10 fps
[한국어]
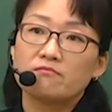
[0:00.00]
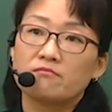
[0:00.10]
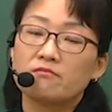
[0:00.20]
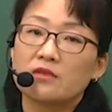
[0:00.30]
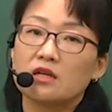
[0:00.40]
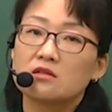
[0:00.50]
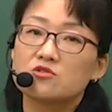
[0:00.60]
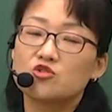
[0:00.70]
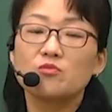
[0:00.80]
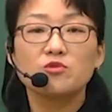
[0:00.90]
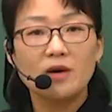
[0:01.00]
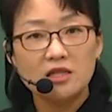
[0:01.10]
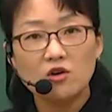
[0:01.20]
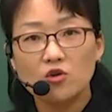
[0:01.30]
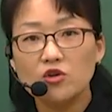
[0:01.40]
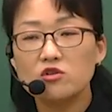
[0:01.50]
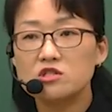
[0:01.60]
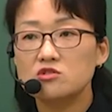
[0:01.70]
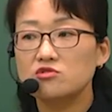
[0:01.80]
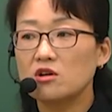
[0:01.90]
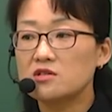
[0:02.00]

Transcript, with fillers: 음, 취업도 많이 어려워지고요.